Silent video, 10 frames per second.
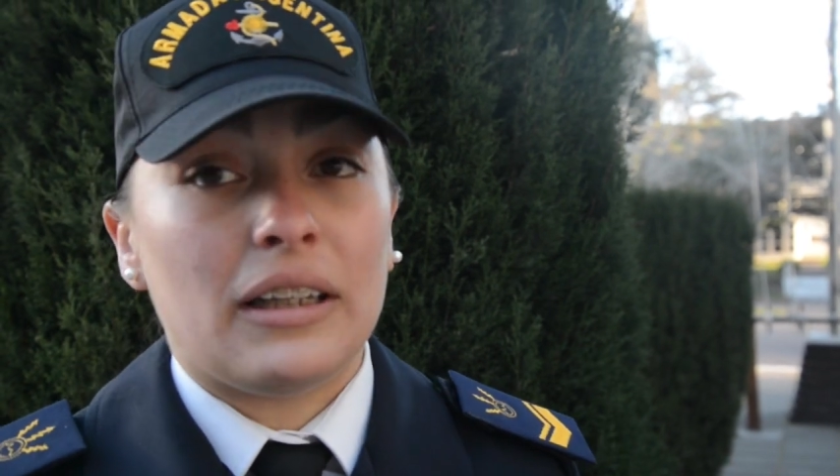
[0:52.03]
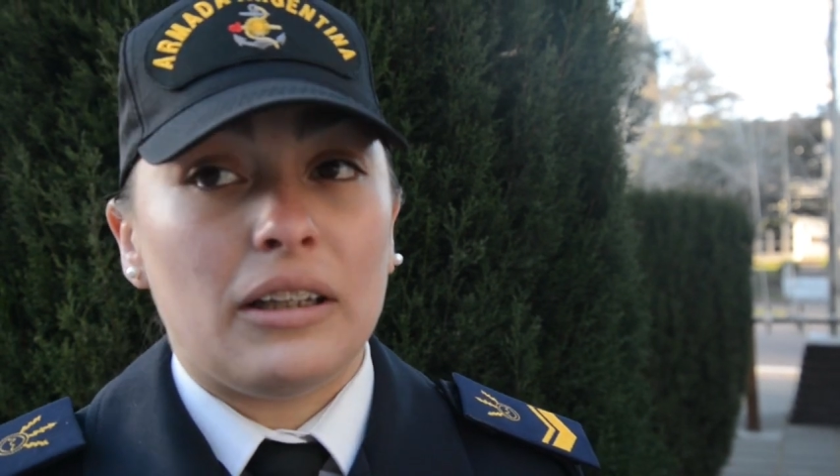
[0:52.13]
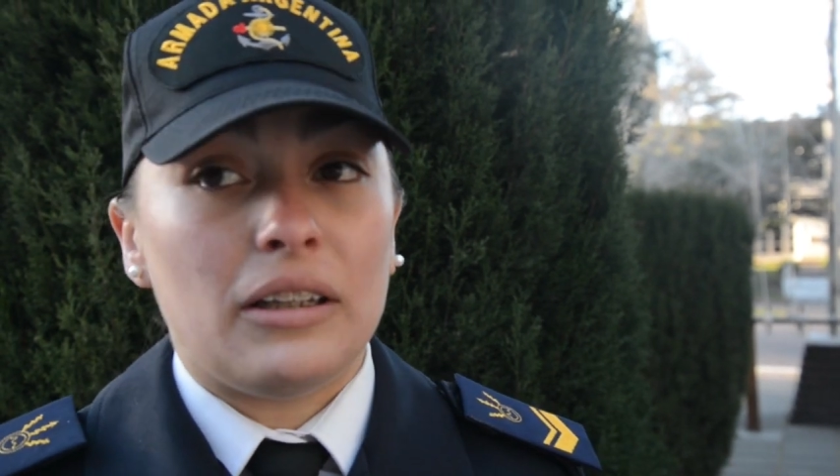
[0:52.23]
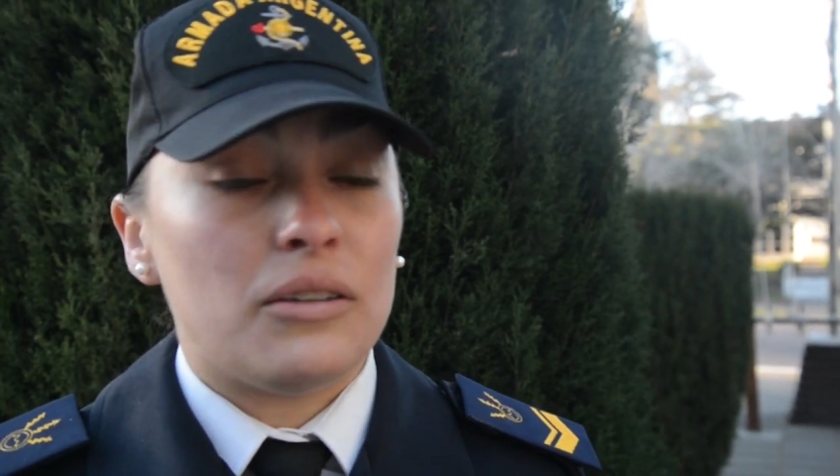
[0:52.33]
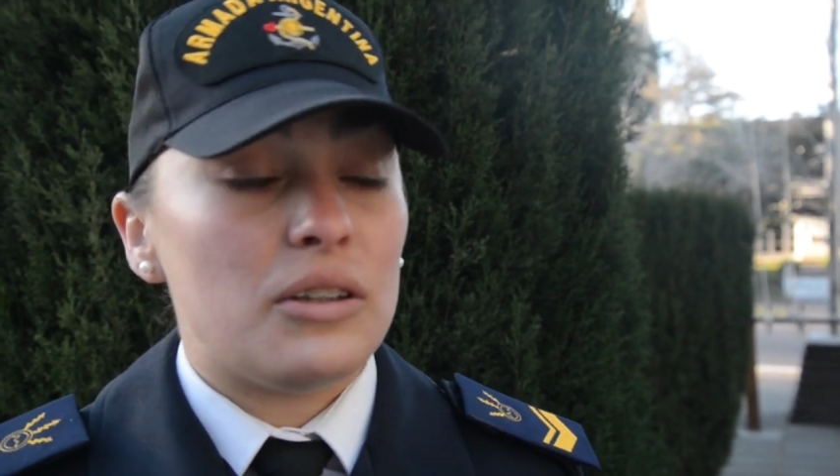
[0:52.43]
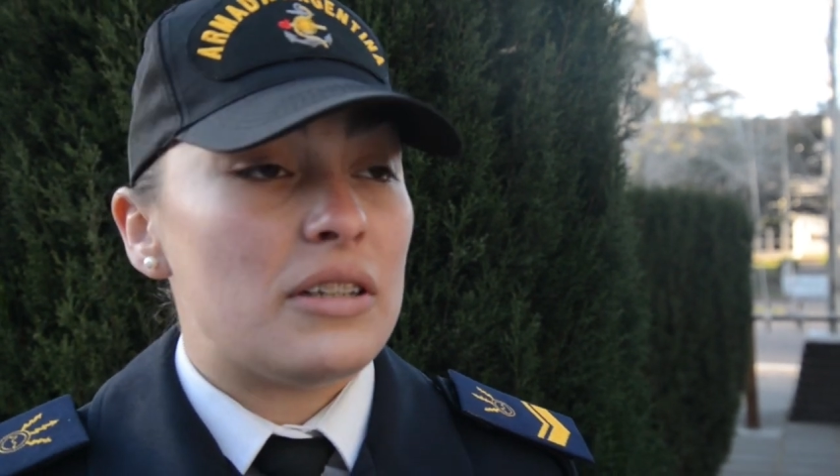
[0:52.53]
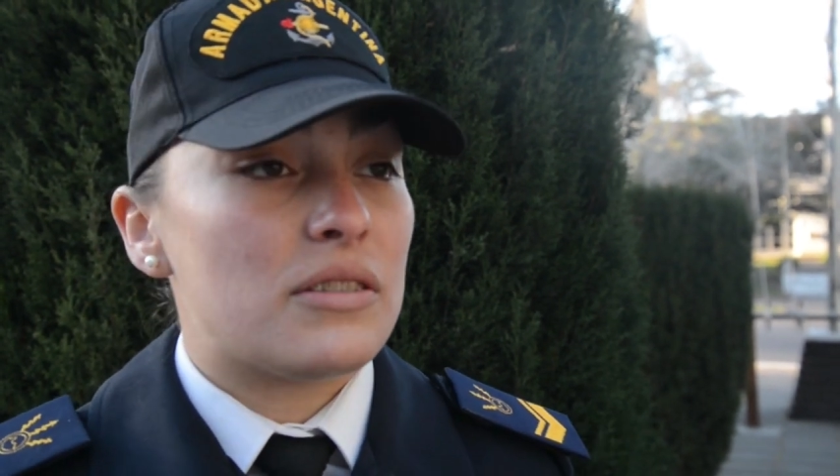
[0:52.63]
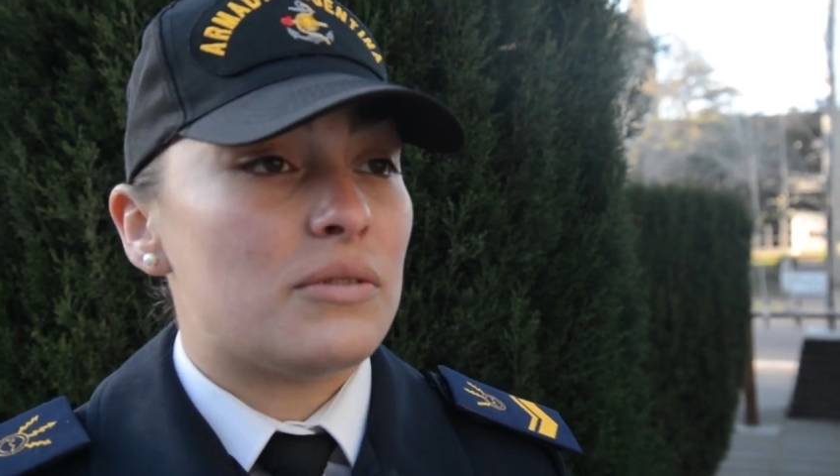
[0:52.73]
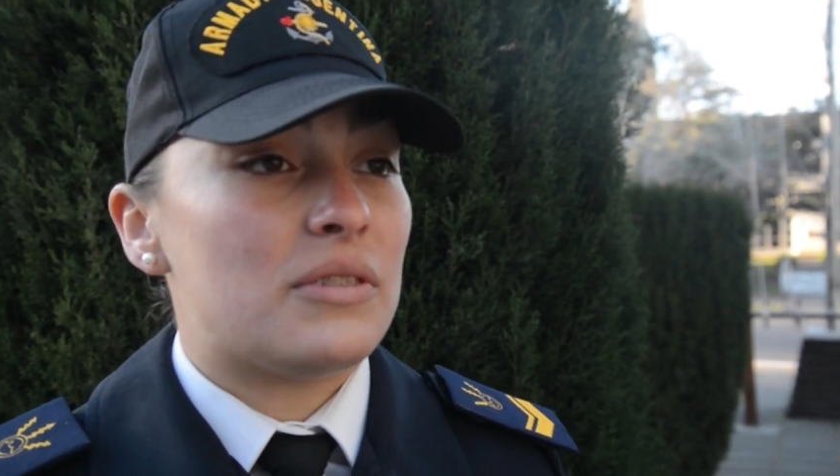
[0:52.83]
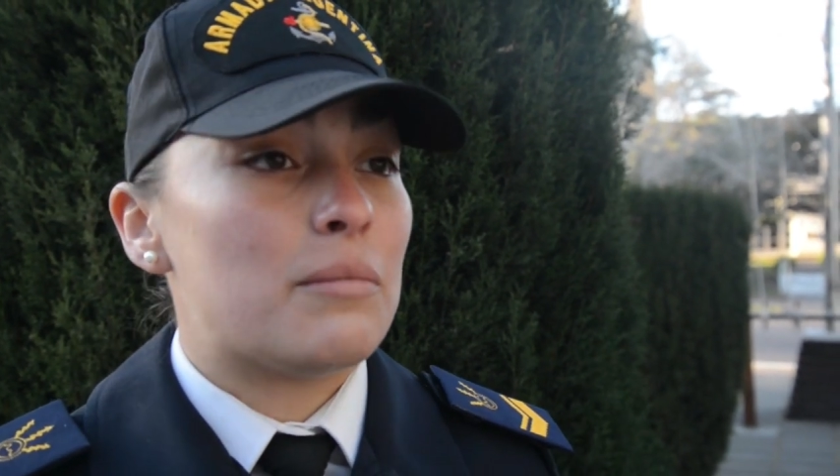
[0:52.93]
que hoy
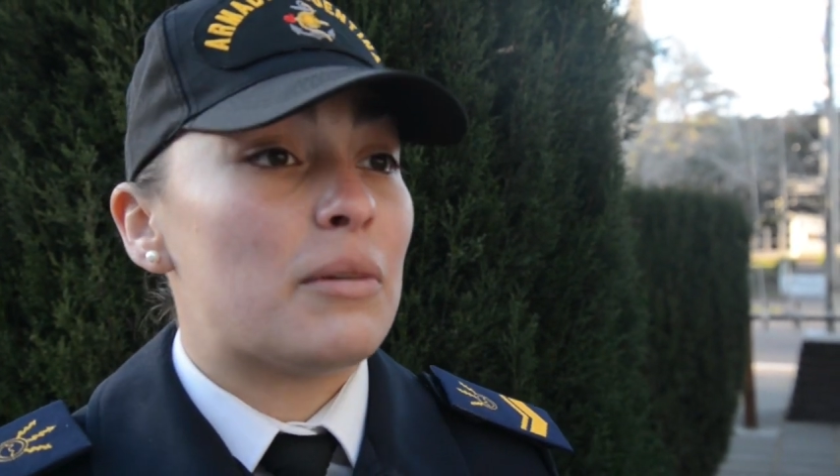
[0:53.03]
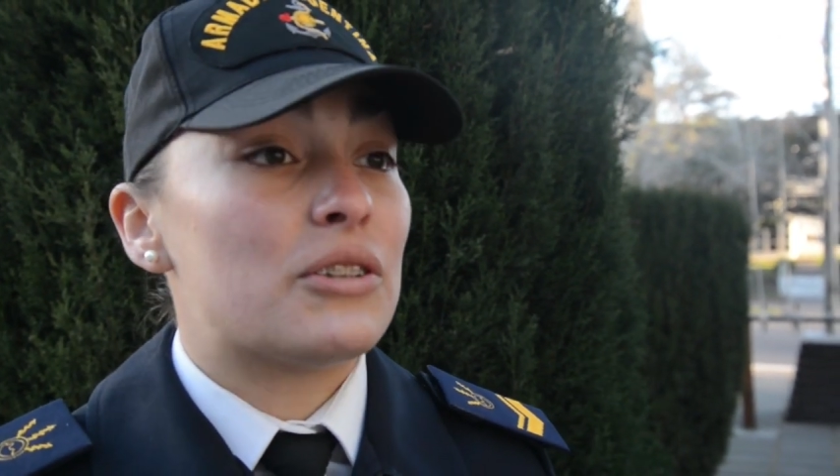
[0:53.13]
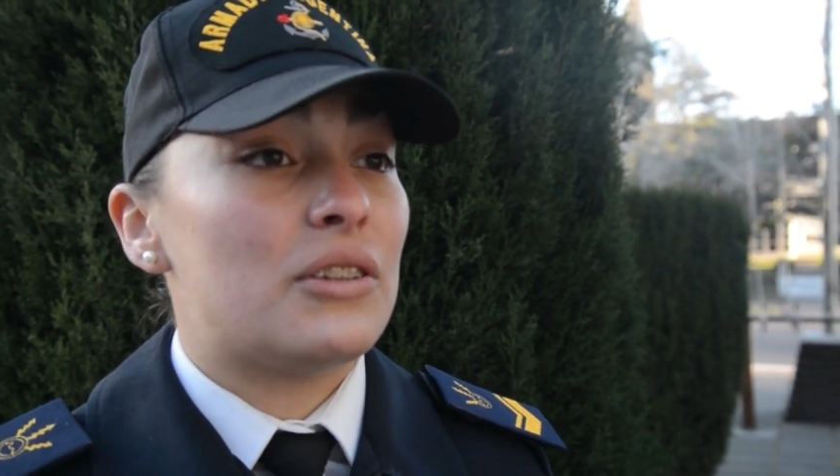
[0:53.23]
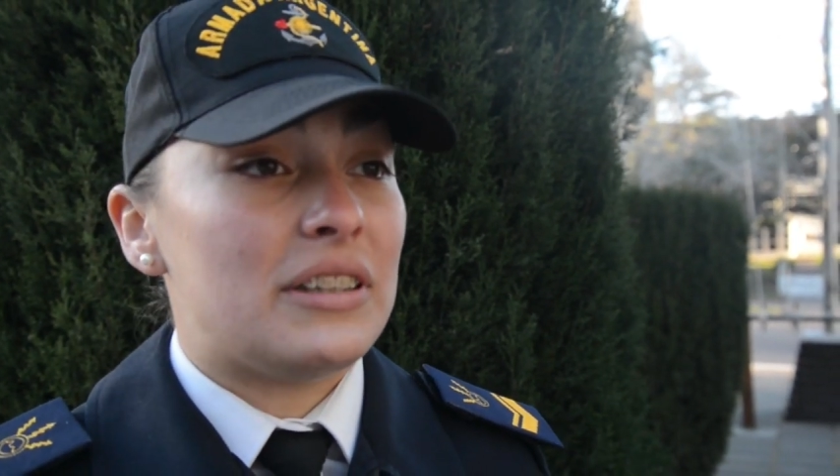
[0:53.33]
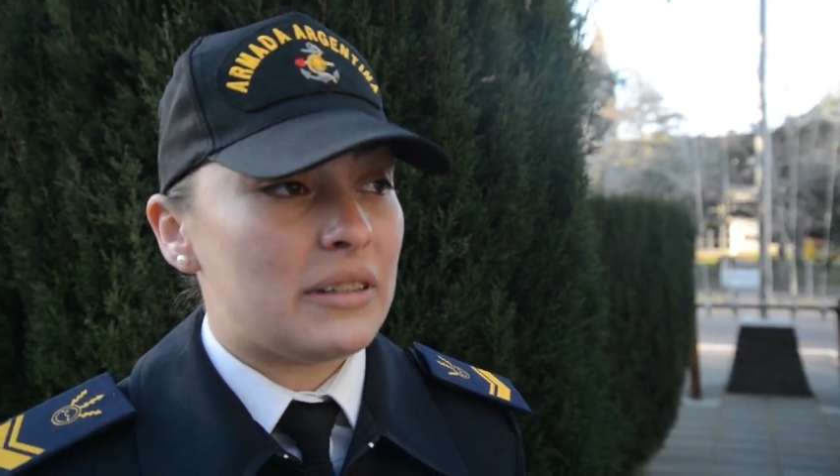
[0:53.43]
es oficial mayor y